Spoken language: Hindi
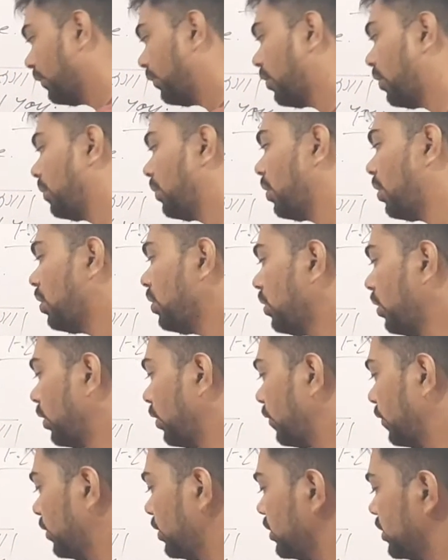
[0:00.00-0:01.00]
फ्रॉम नाउ
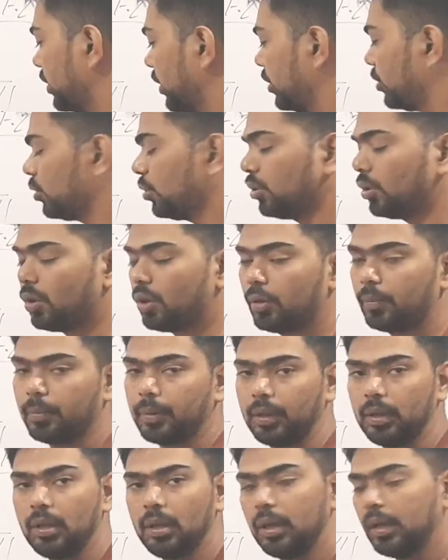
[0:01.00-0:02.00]
ऑनवर्ड्स इट शुड नॉट
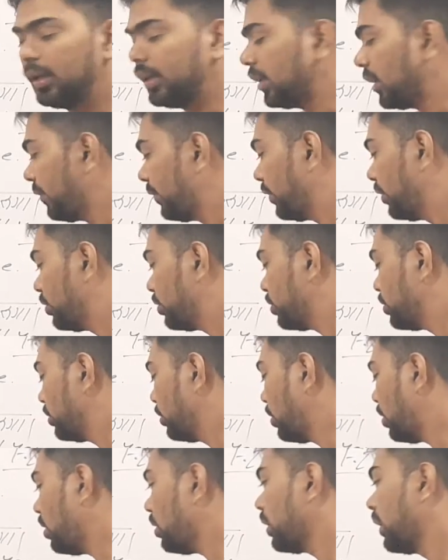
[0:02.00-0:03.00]
बी या फिर इट्स
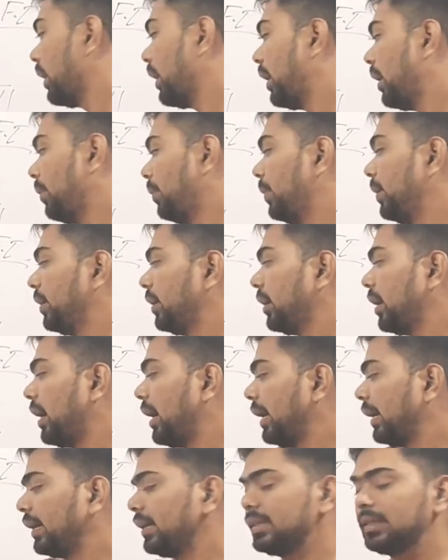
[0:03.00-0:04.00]
नॉट हैपन
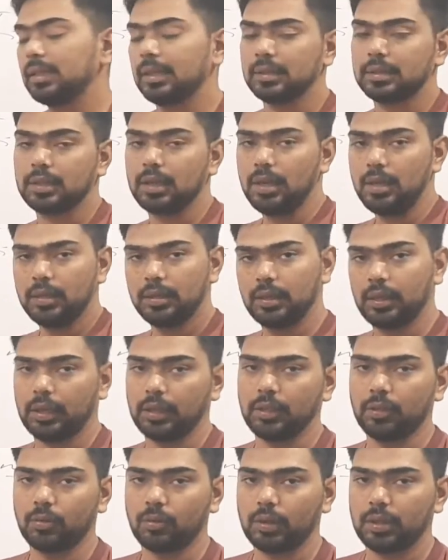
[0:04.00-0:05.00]
आगे से ऐसा
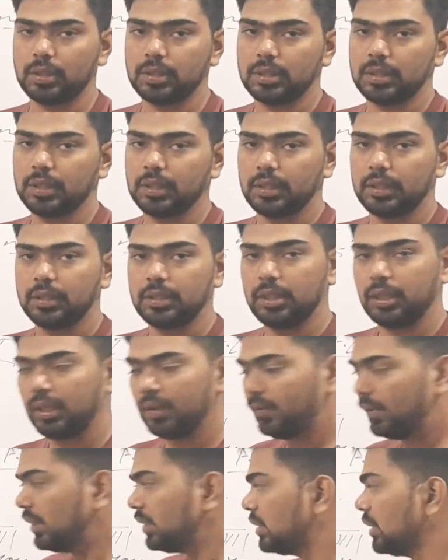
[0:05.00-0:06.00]
नहीं होना चाहिए ठीक
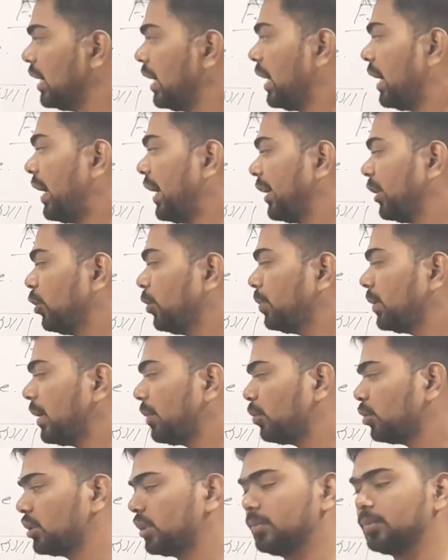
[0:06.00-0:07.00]
है फ्रेंड्स आई होप कि
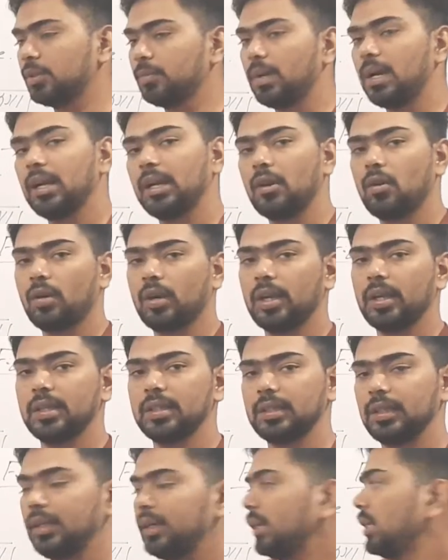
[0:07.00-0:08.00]
आपको समझ में आ गया होगा ये
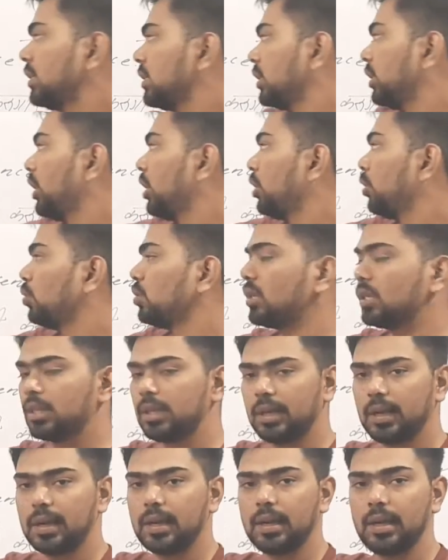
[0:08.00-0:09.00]
सेंटेंस ये यूजेज
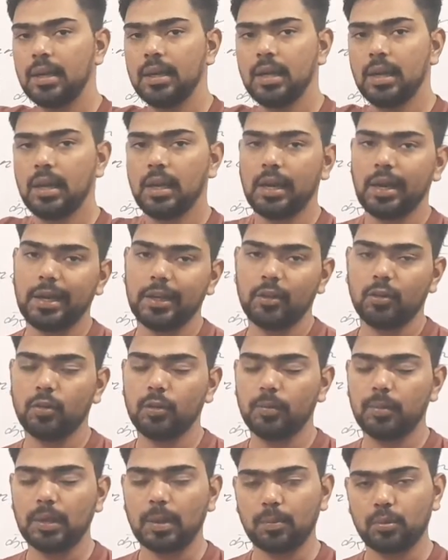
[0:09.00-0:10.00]
लगाना आई
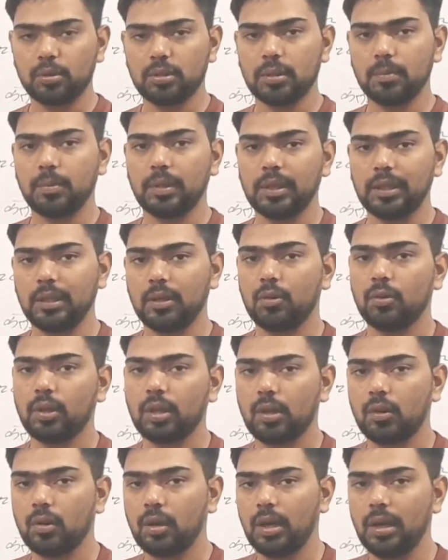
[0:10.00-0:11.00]
होप कि आपको सब क्लियर हो
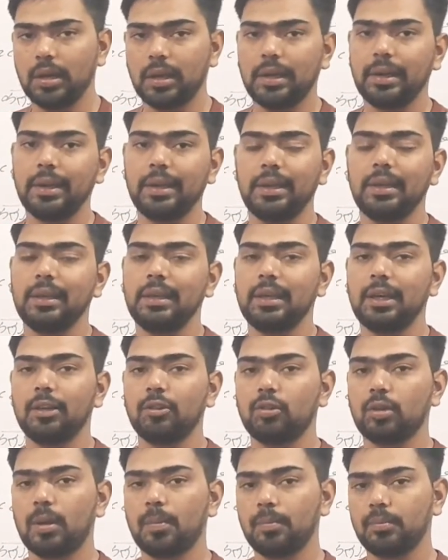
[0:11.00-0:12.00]
गया होगा अगर नहीं क्लियर है
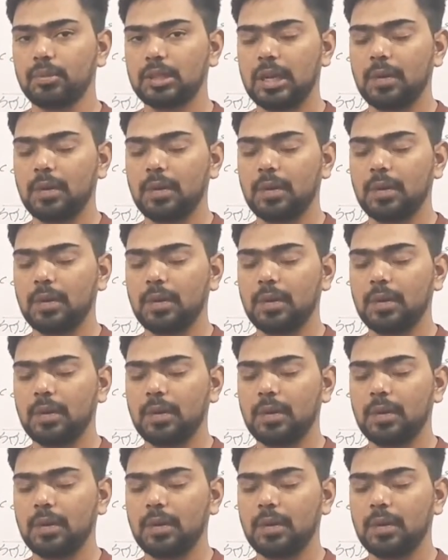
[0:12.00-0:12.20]
तो आप